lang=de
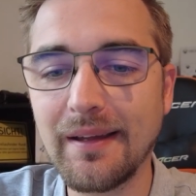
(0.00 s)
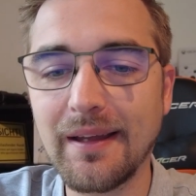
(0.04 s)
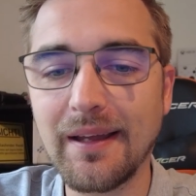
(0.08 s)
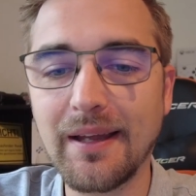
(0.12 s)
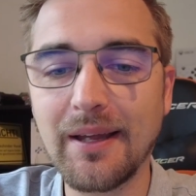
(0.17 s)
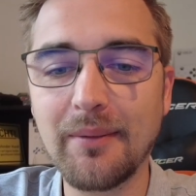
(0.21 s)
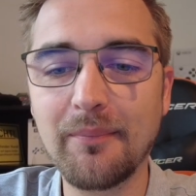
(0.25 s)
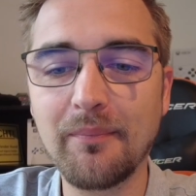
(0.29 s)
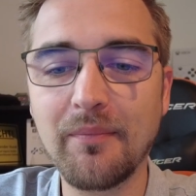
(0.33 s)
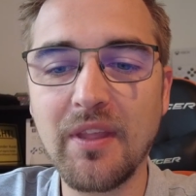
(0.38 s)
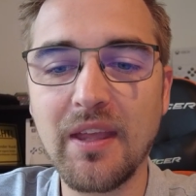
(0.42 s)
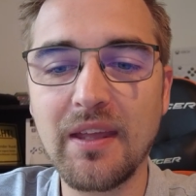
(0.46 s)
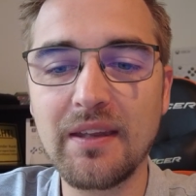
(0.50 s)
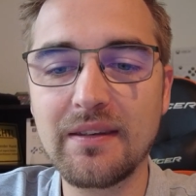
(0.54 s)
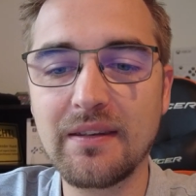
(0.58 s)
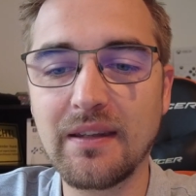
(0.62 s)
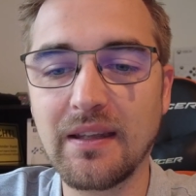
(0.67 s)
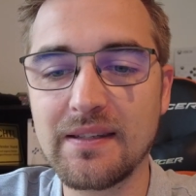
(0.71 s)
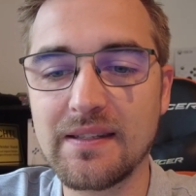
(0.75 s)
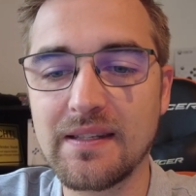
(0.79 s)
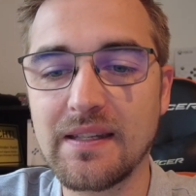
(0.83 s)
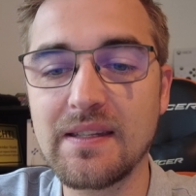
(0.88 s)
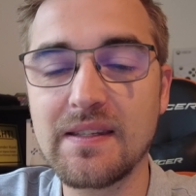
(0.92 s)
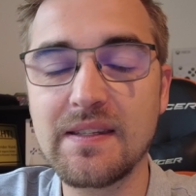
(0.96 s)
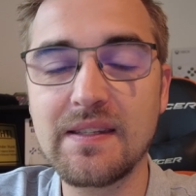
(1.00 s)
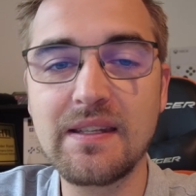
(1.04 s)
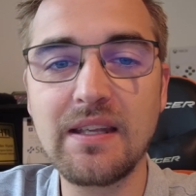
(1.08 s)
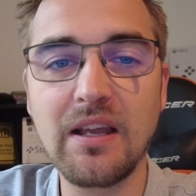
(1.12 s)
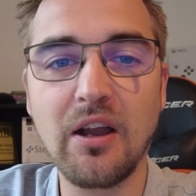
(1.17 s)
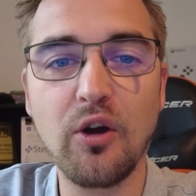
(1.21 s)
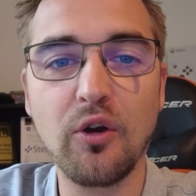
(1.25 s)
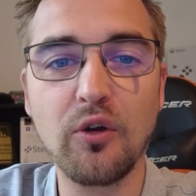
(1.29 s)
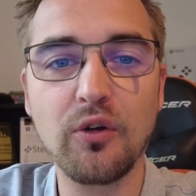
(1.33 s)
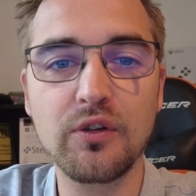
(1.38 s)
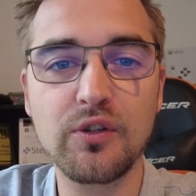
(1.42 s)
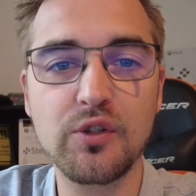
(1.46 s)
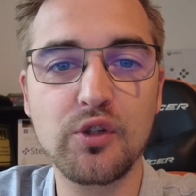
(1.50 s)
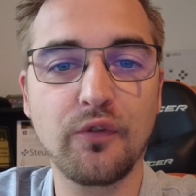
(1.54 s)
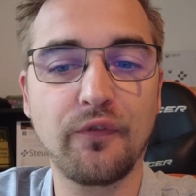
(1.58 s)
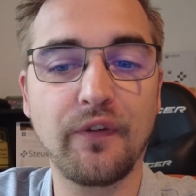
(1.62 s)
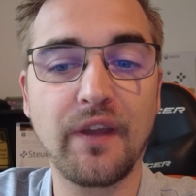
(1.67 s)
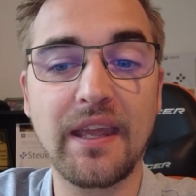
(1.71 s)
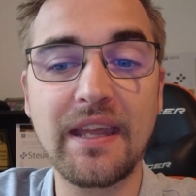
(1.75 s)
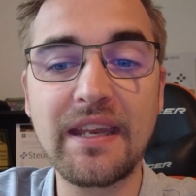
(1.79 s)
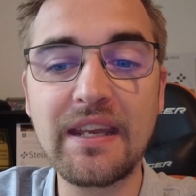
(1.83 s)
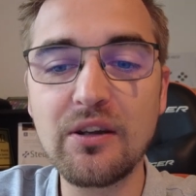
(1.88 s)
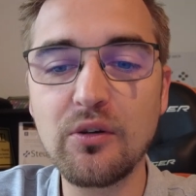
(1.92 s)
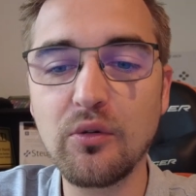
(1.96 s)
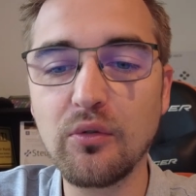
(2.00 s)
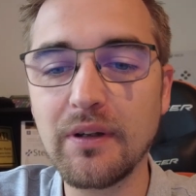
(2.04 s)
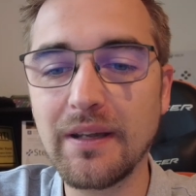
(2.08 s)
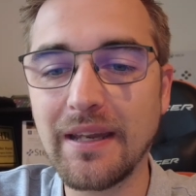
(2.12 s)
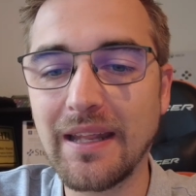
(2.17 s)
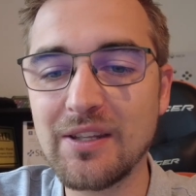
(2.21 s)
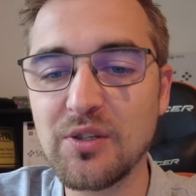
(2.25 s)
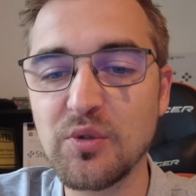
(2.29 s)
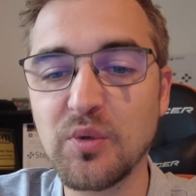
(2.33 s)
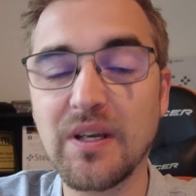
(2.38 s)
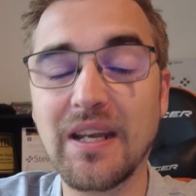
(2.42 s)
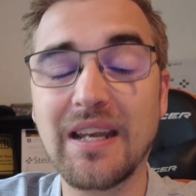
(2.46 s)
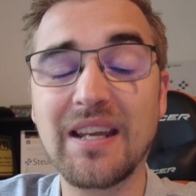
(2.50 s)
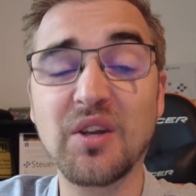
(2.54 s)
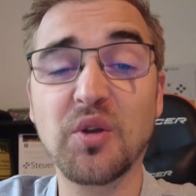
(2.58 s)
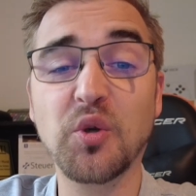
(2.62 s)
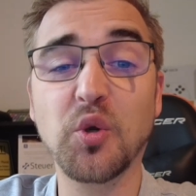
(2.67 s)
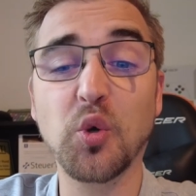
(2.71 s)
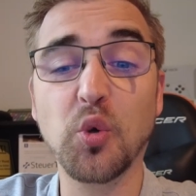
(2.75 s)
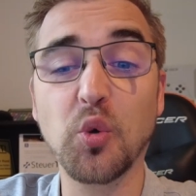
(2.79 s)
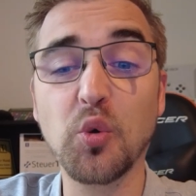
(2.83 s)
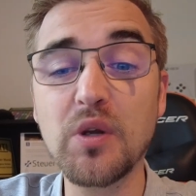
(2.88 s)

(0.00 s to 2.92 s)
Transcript: Ähm, das ist hier auch zur Verhinderung der sogenannten